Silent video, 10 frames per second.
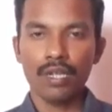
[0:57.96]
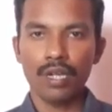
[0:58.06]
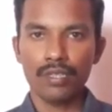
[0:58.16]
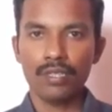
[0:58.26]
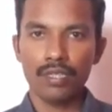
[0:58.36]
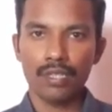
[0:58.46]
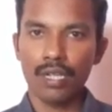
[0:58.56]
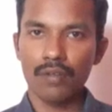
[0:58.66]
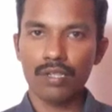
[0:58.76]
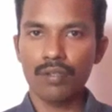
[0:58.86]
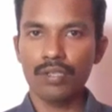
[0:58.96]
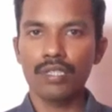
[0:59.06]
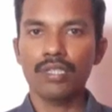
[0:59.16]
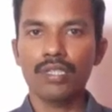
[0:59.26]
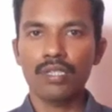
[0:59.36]
அடுத்த லெவலுக்கு
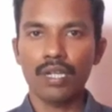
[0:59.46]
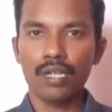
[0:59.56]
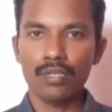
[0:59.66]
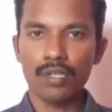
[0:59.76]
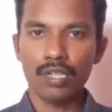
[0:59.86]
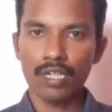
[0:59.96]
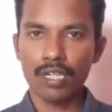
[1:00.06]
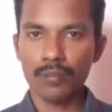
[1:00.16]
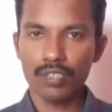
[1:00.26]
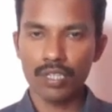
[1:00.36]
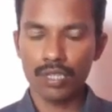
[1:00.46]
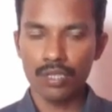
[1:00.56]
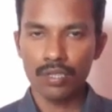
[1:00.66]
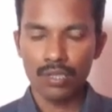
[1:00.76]
வந்து கார் வாங்க ஆரம்பிச்சிட்டாங்க